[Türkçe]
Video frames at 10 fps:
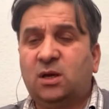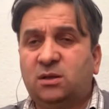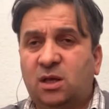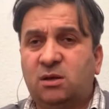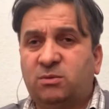
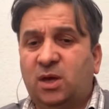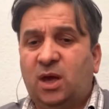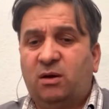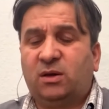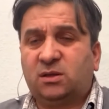Dedim ki
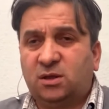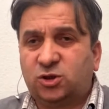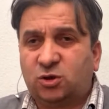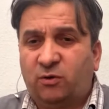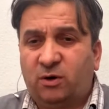evet tır
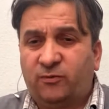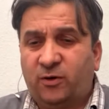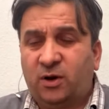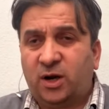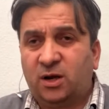
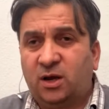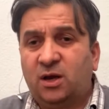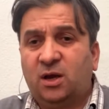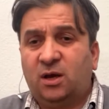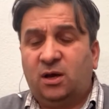şoförleri,
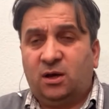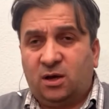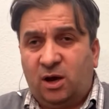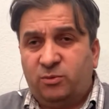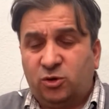
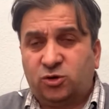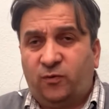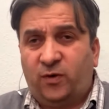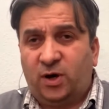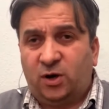kamyon
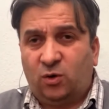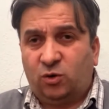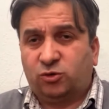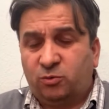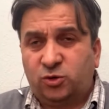şoförleri,
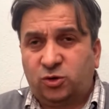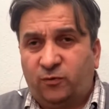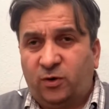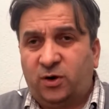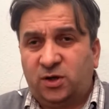otobüs
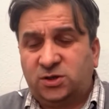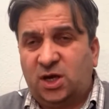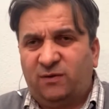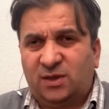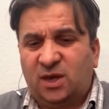şoförleri,
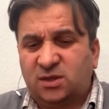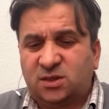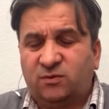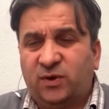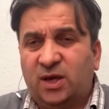C ve D
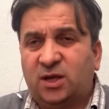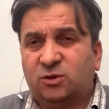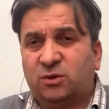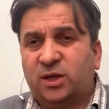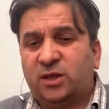sınıfı
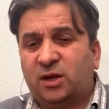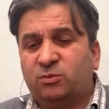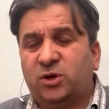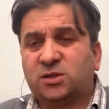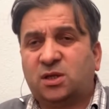ehliyet olanlar
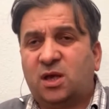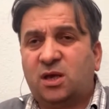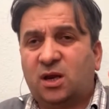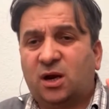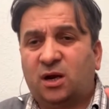bu yasadan
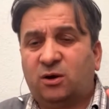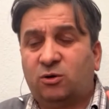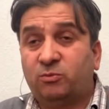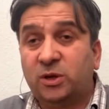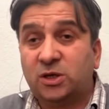yararlanıyor.
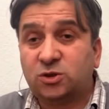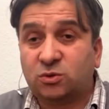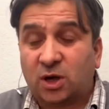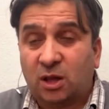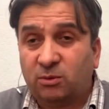Birinci
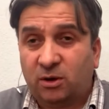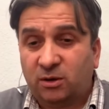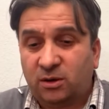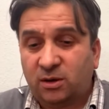kural bu.